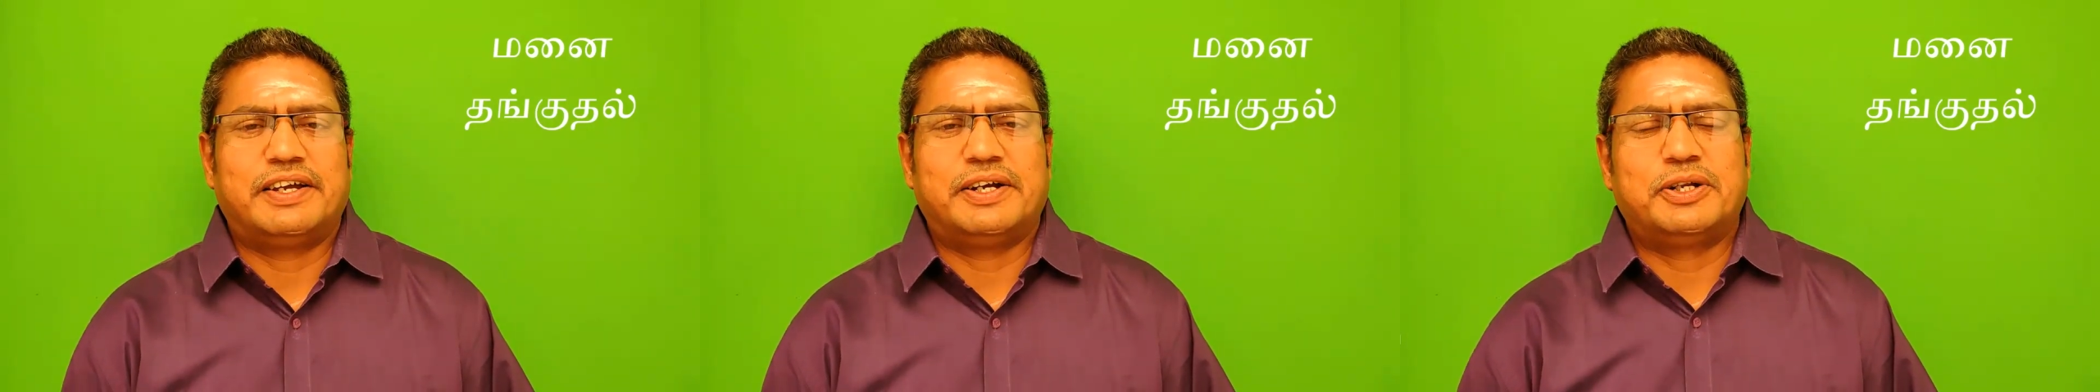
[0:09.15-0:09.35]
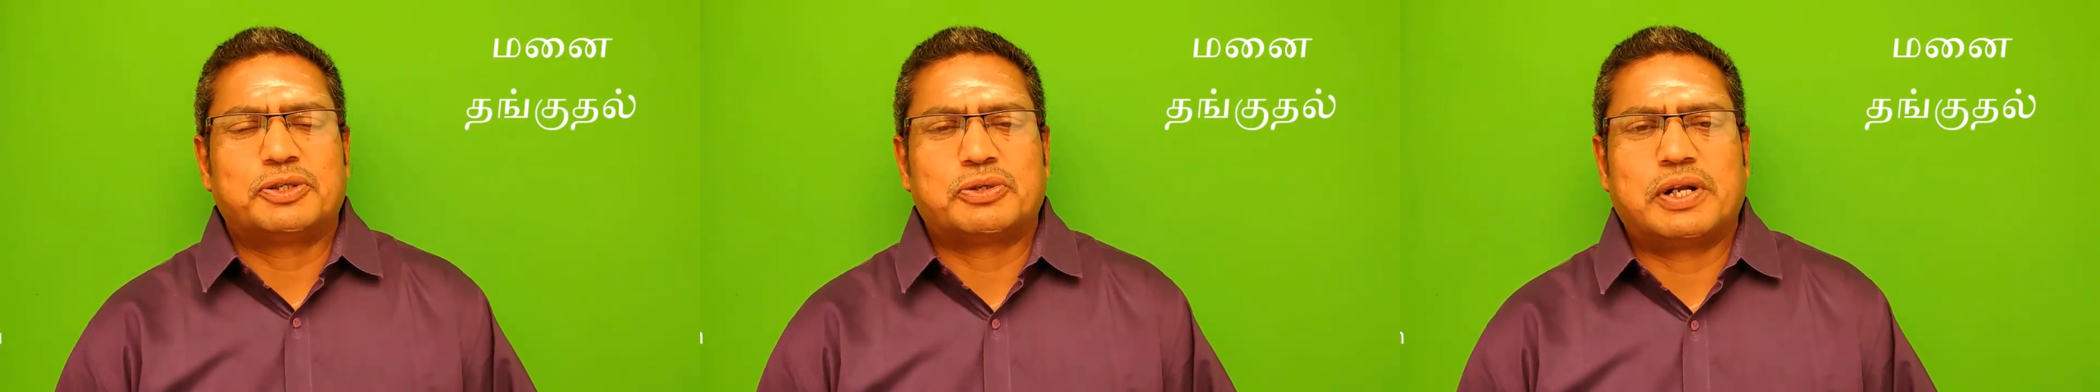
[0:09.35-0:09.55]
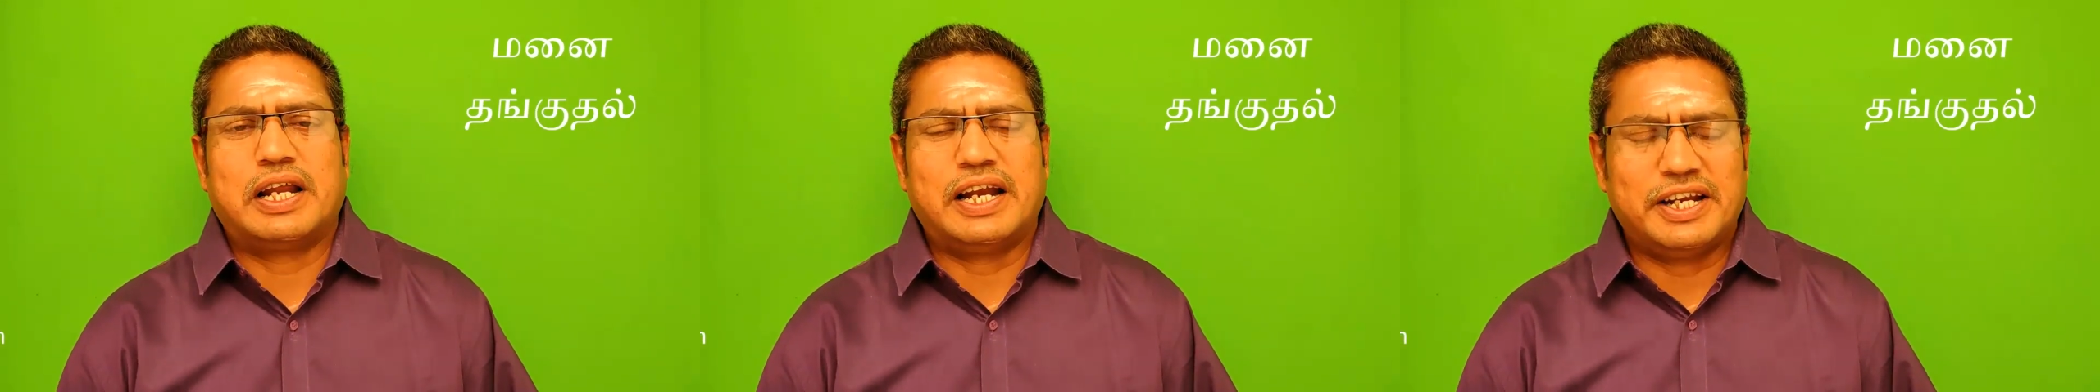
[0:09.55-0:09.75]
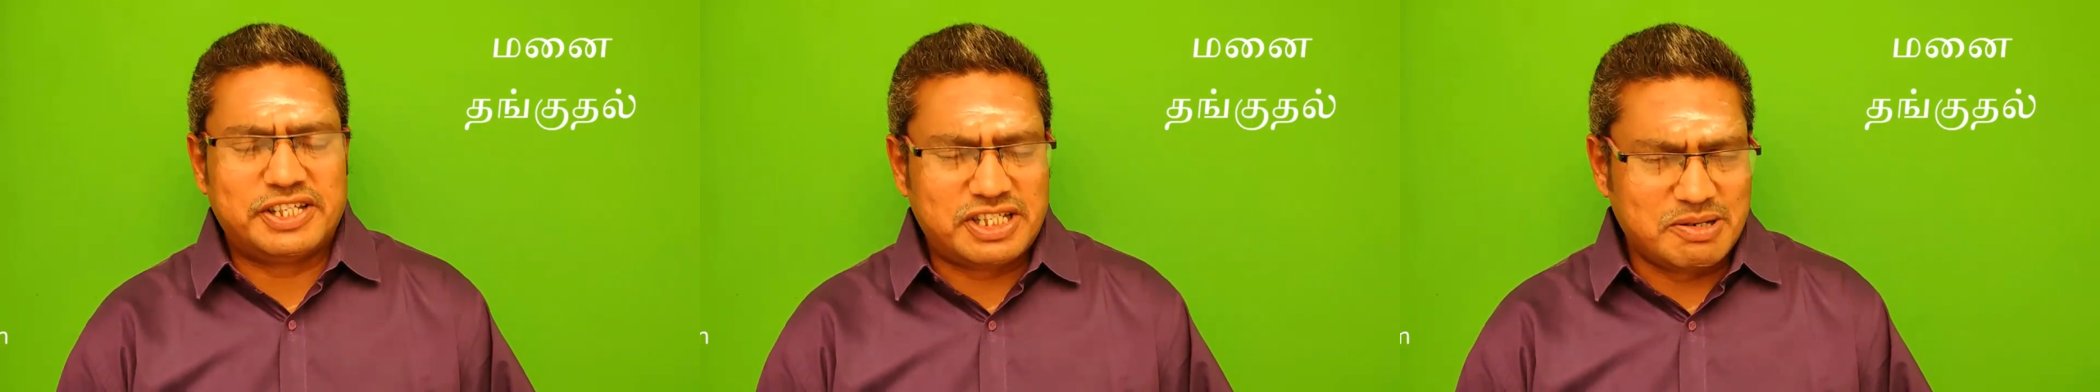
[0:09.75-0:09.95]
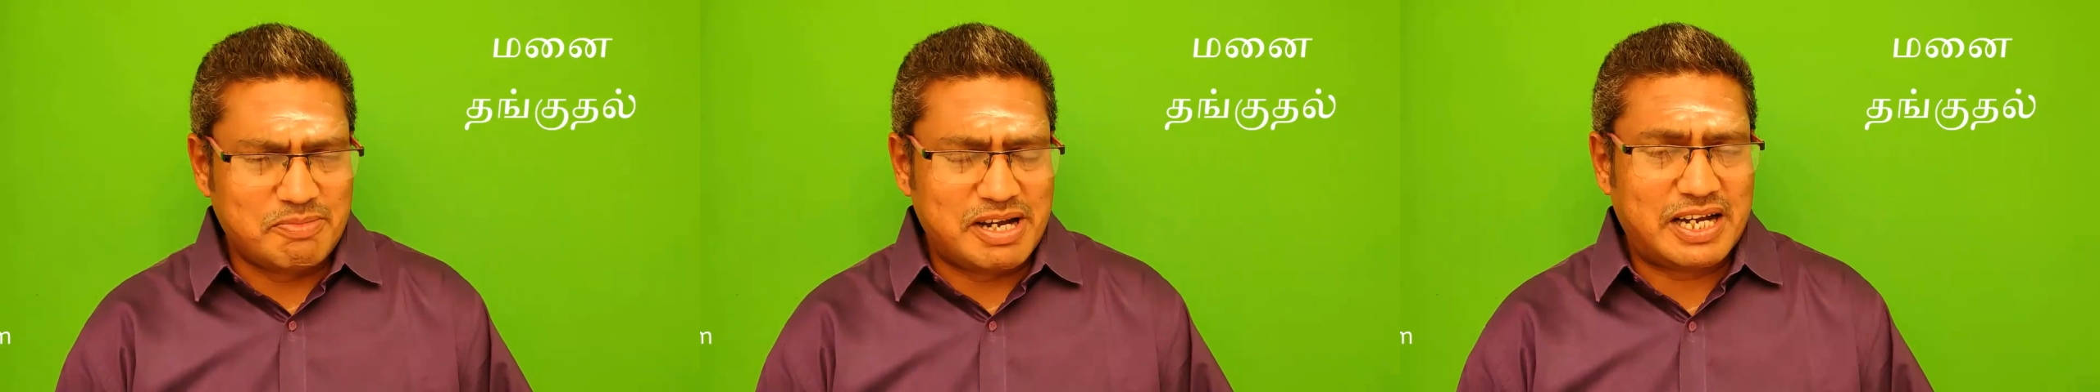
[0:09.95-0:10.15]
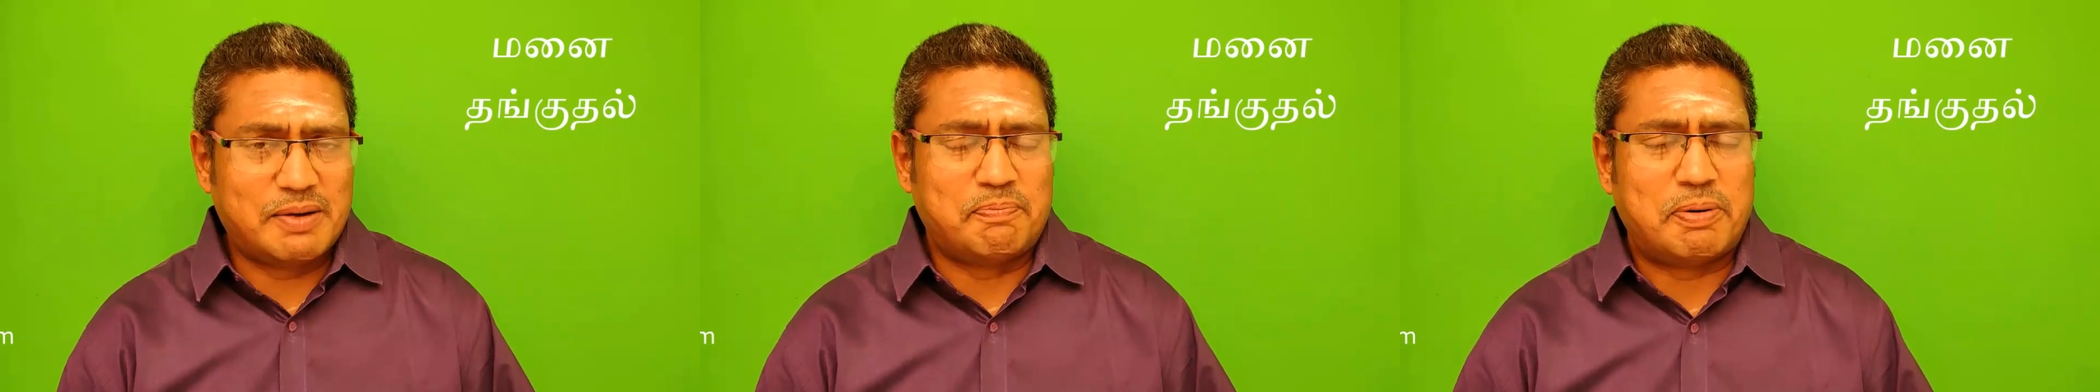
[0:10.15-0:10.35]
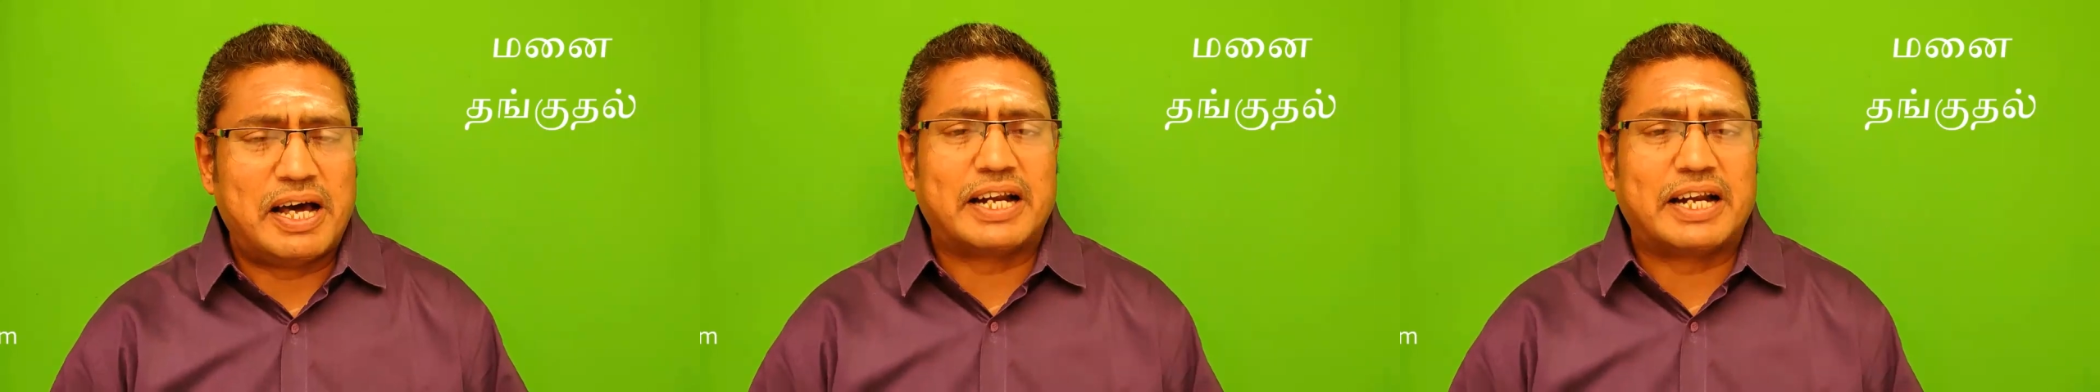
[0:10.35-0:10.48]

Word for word: என்று சொன்னால் நிச்சயமாக